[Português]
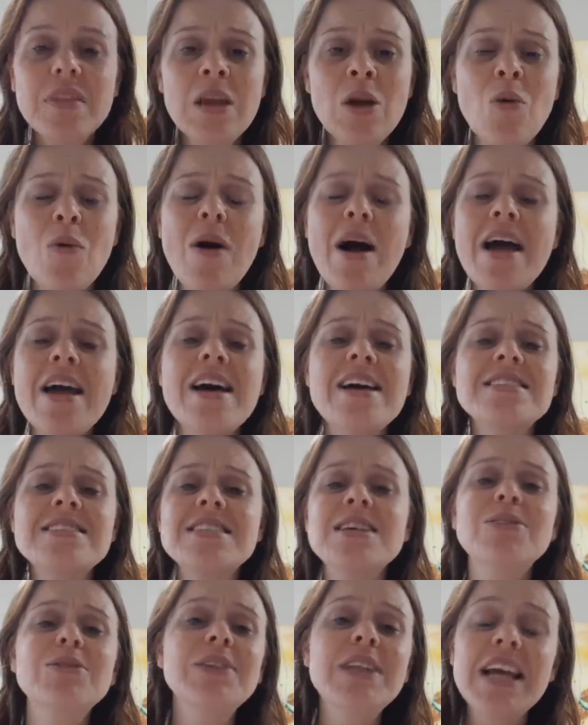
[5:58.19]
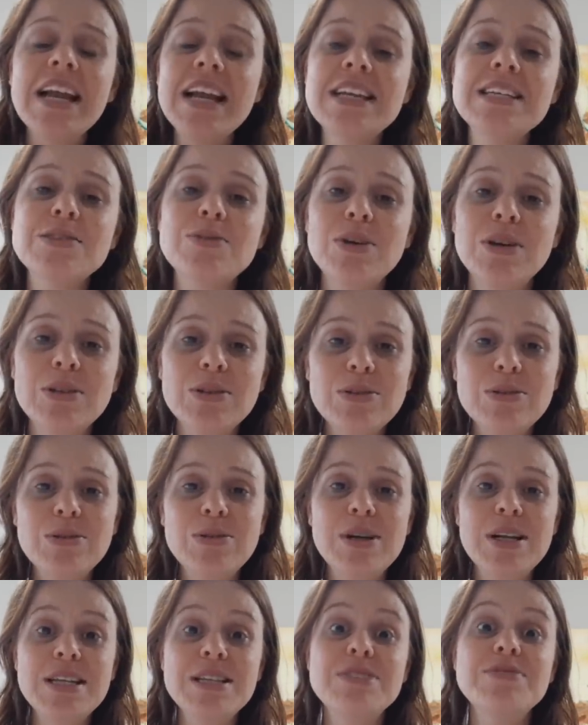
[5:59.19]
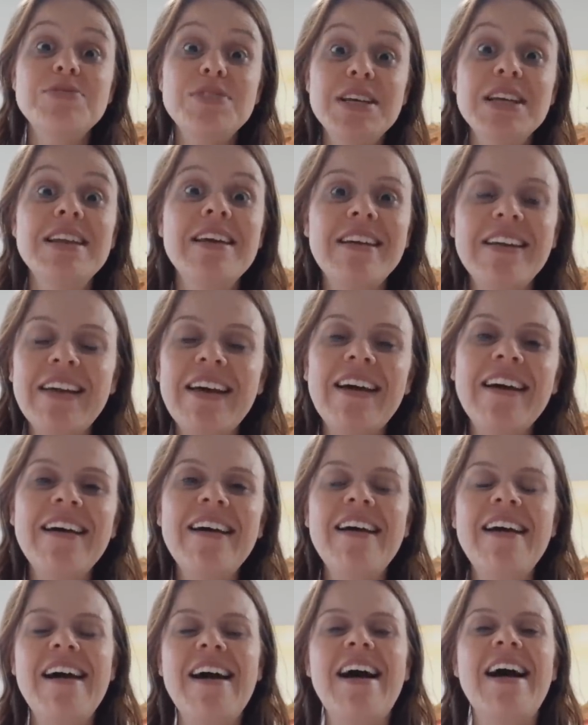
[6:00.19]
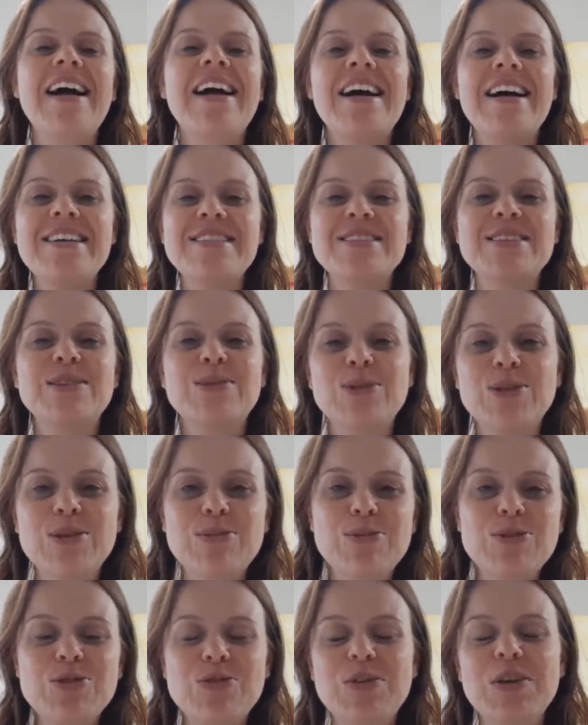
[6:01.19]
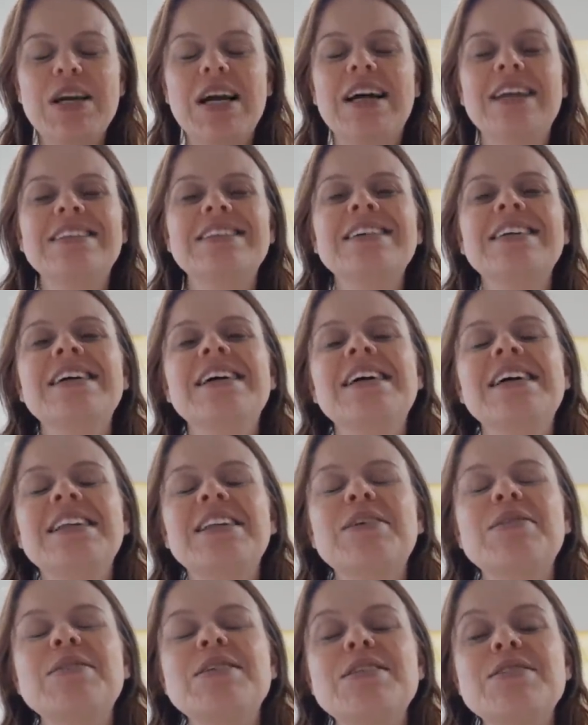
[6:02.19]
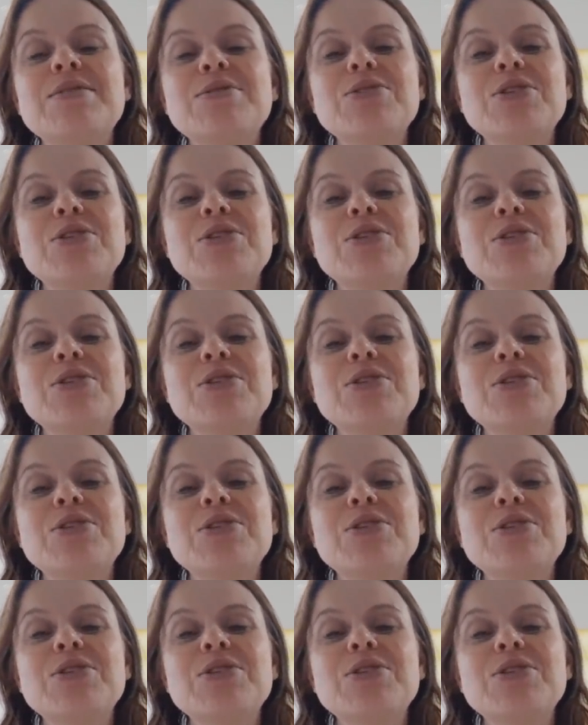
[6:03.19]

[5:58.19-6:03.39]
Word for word: com a reação deles quando eles virem, né, a casa toda modificada. Então eles vão